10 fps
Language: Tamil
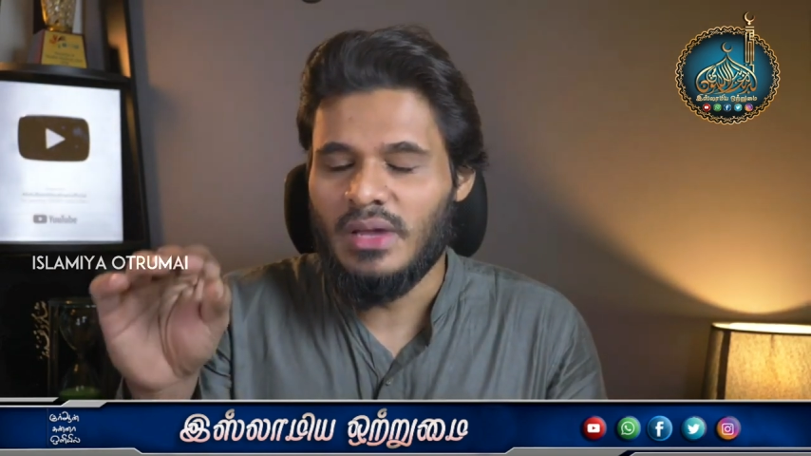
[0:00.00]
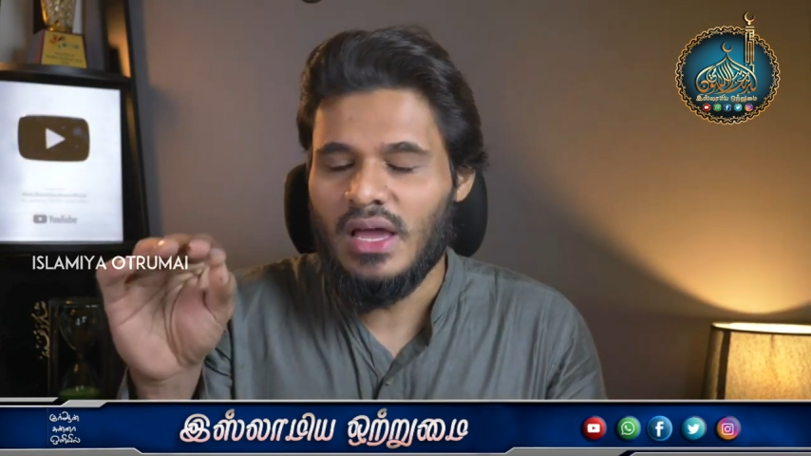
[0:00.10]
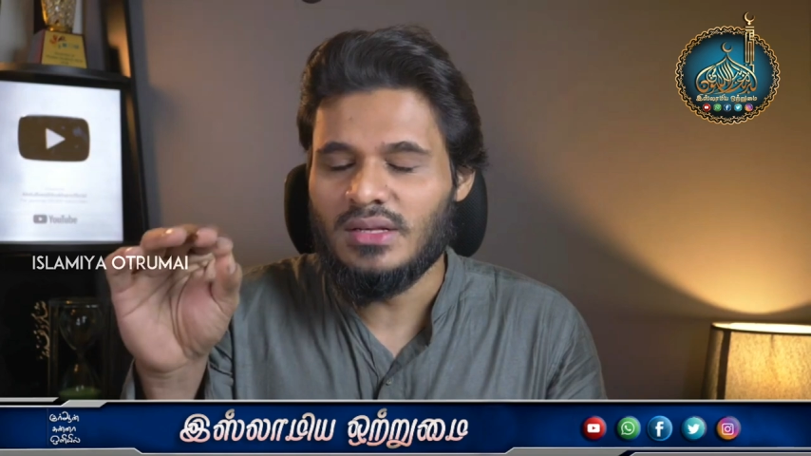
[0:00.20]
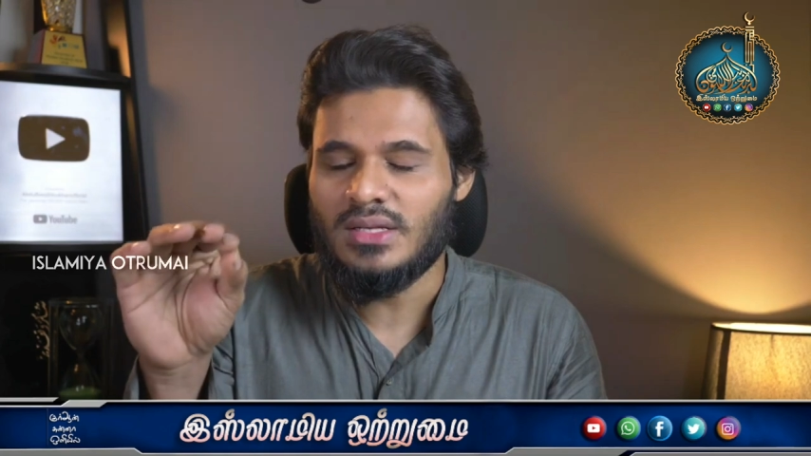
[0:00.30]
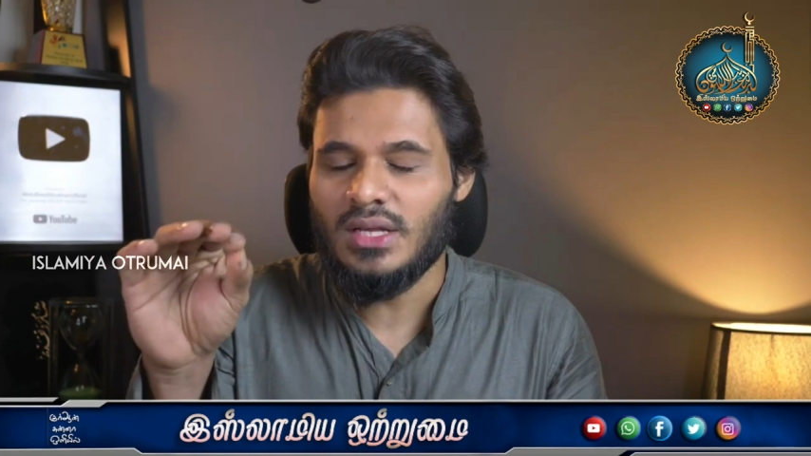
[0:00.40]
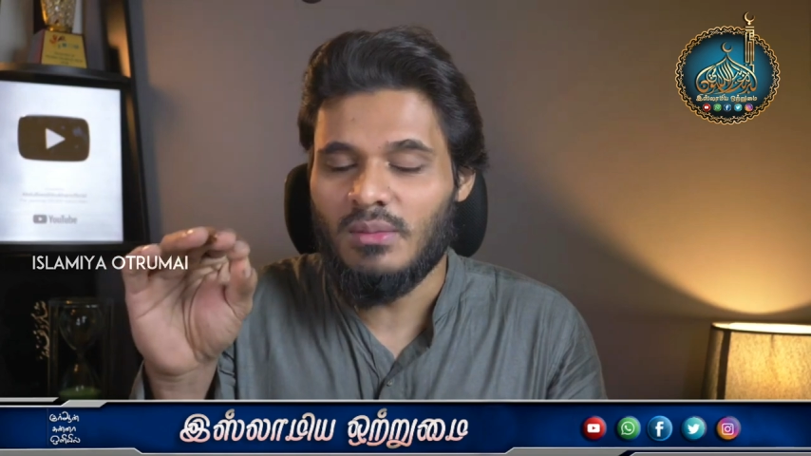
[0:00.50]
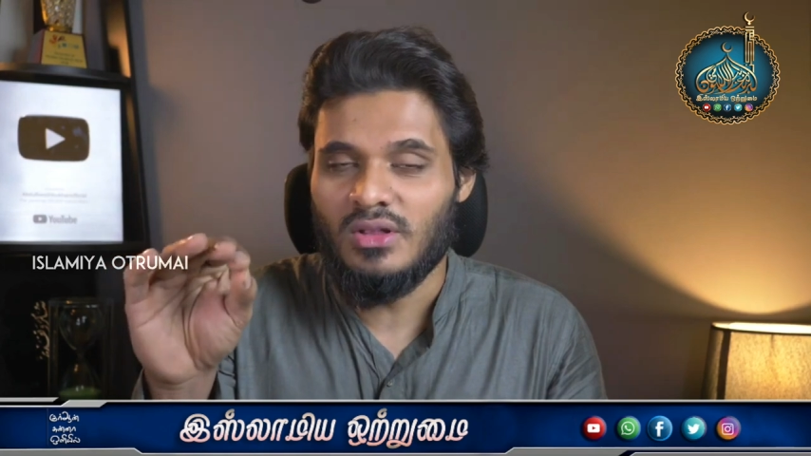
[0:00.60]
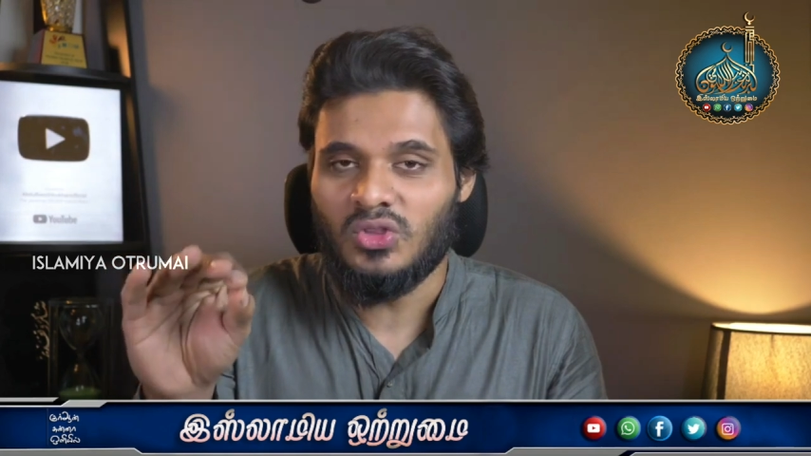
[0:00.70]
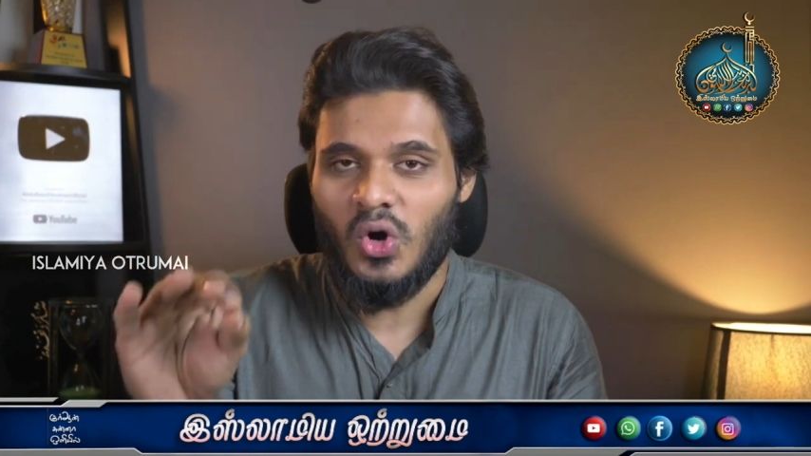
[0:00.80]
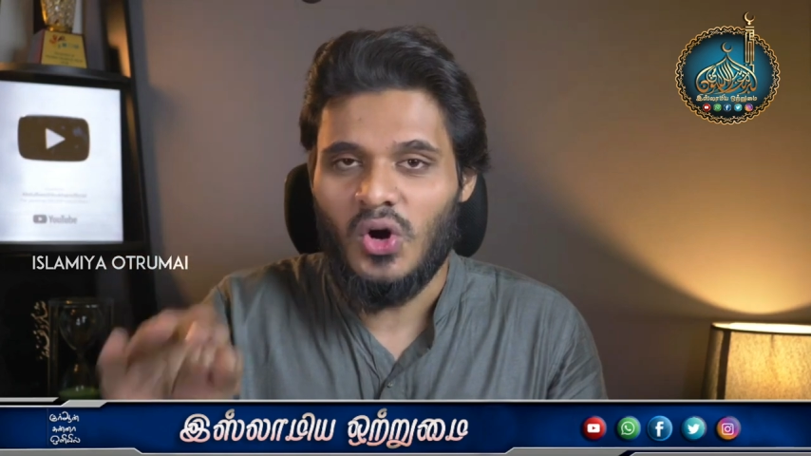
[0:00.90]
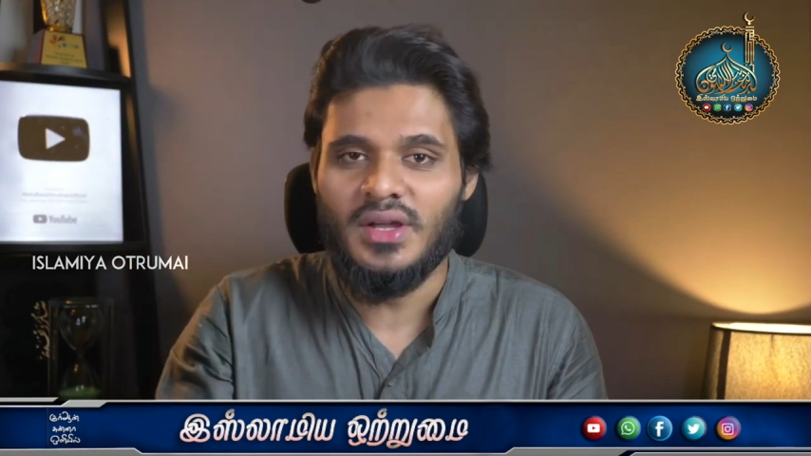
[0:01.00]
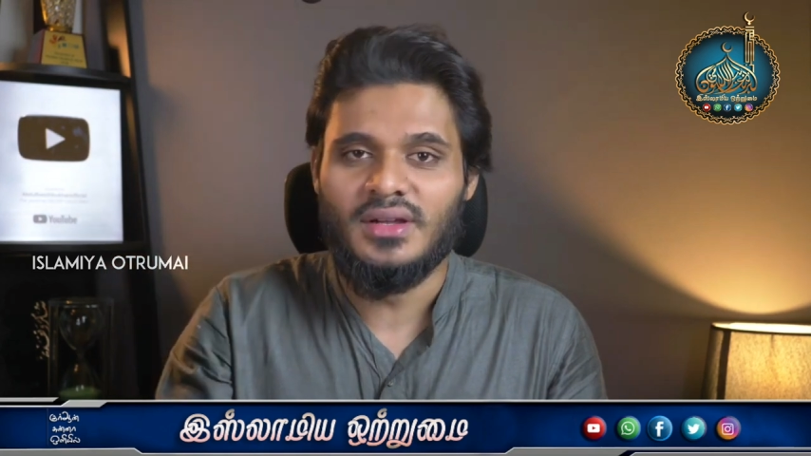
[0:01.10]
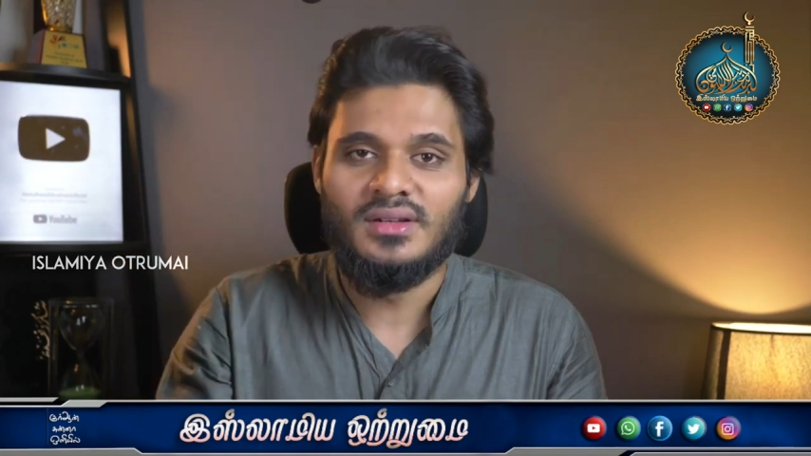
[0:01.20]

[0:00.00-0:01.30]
மேல் சிரமத்தோடு